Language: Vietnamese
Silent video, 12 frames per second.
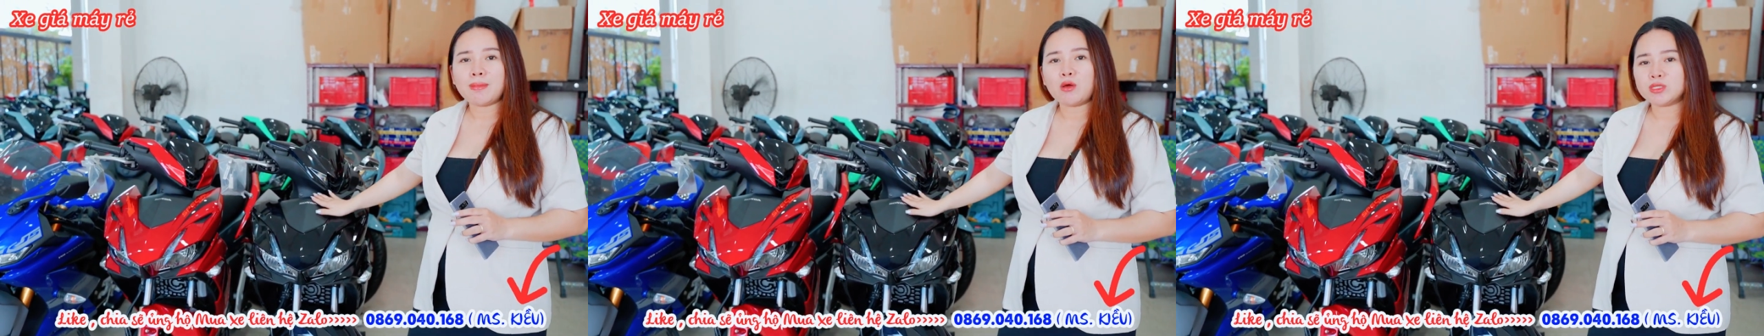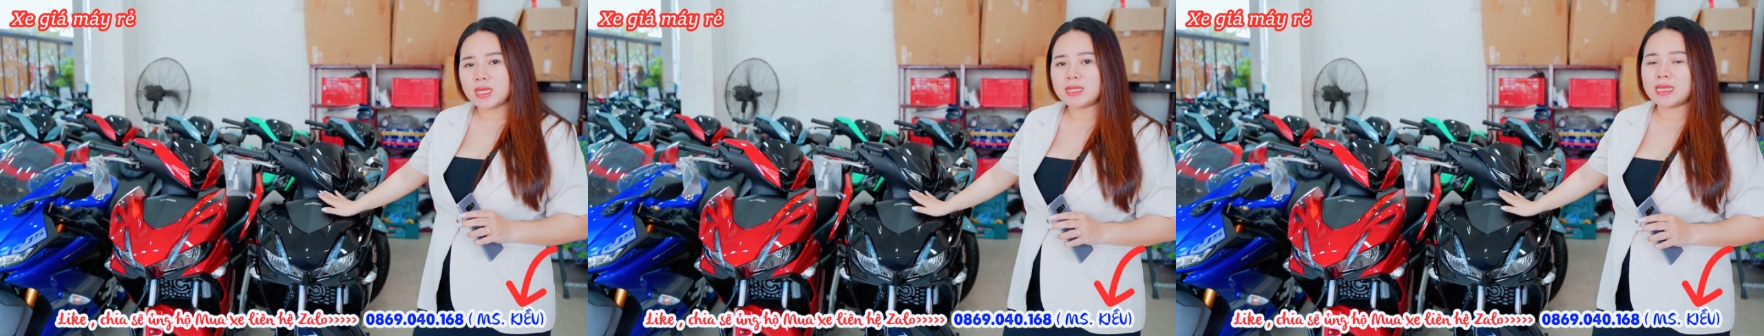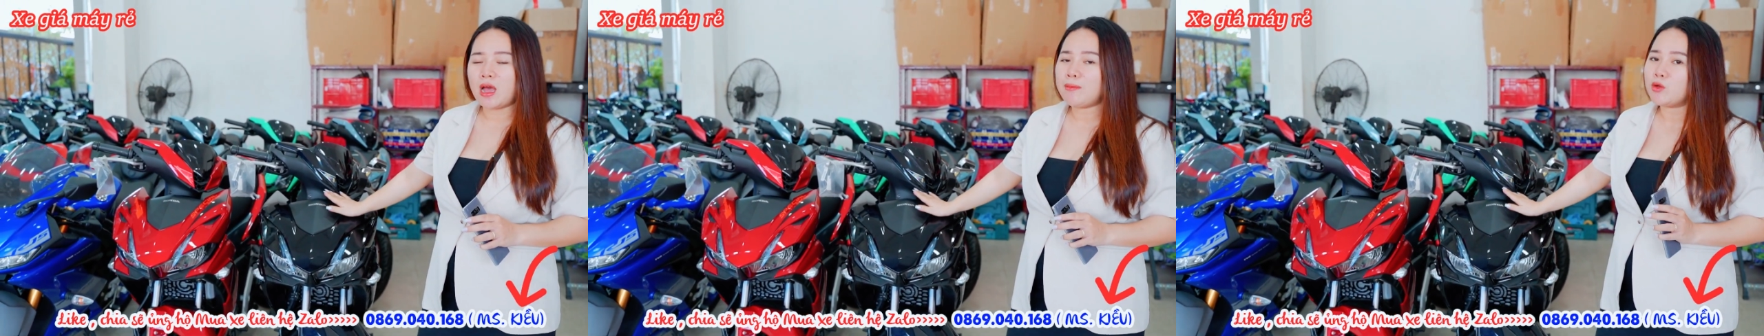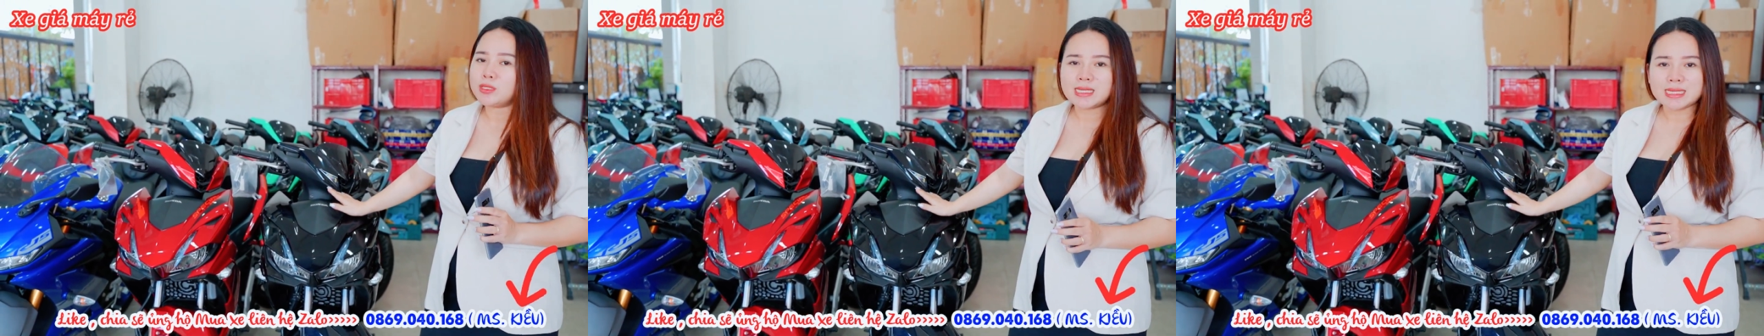màu riêng thì có
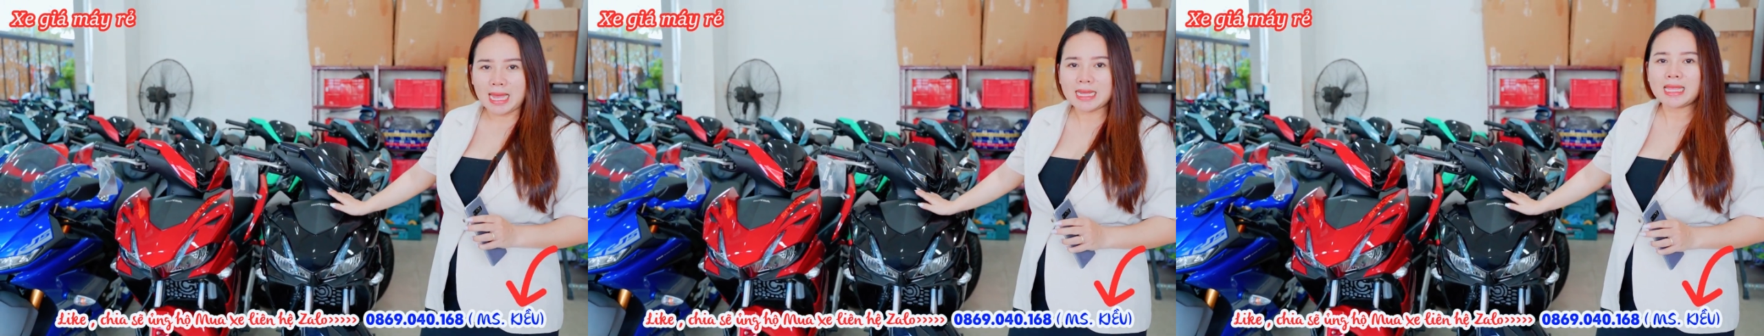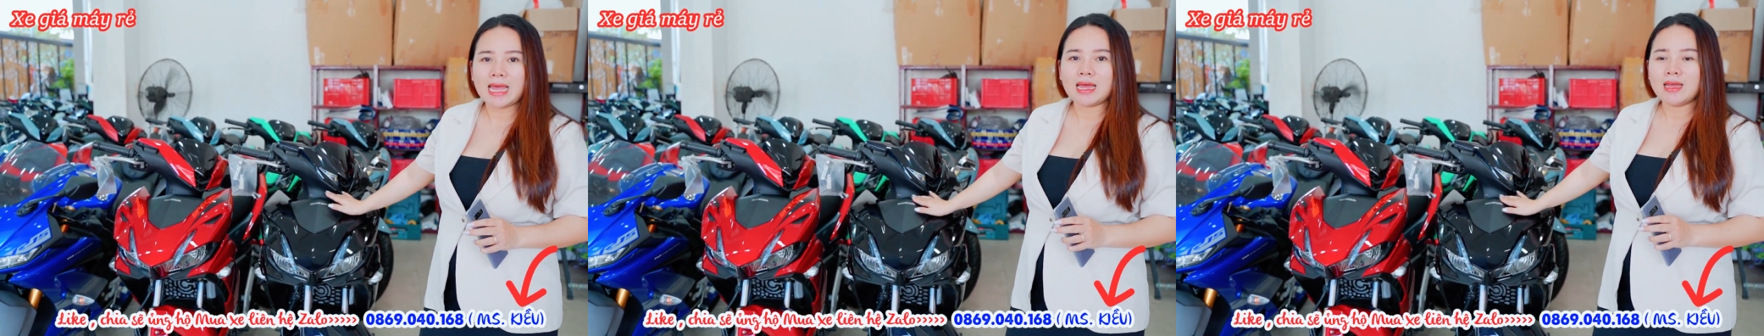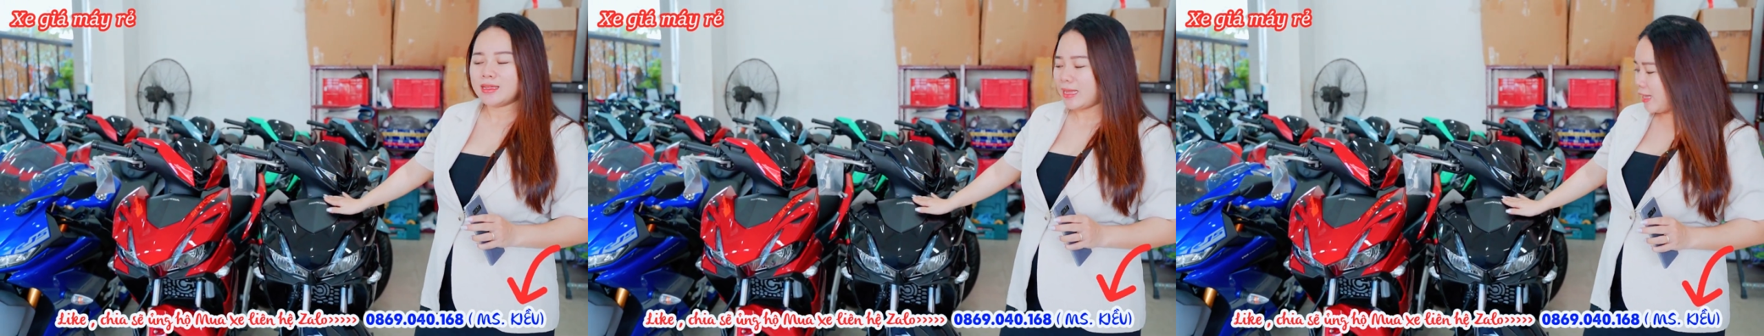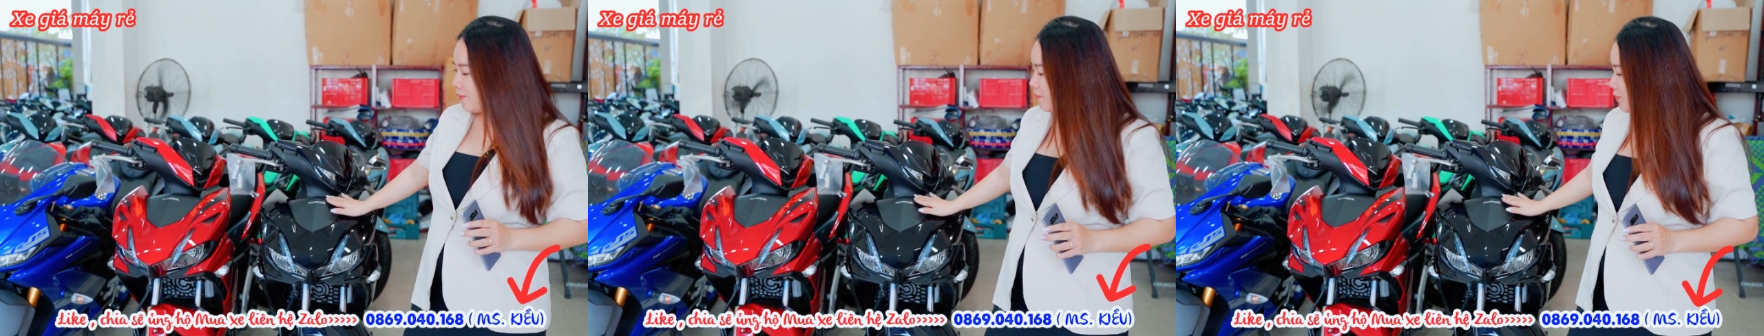màu riêng sẵn nha nha